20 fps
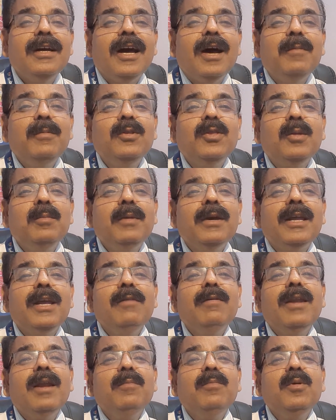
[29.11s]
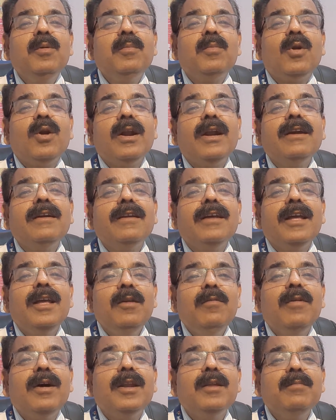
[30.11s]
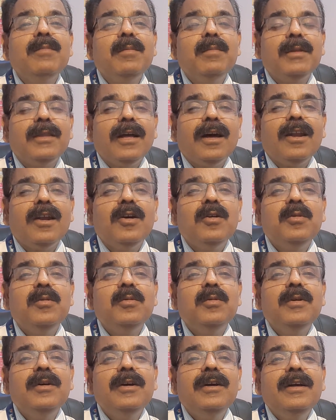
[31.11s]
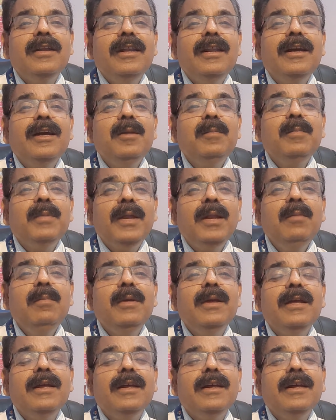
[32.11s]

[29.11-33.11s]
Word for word: अभी तो मैं केवल आपको प्रोडक्ट के ही बारे में बता रहा हूँ लेकिन फिर भी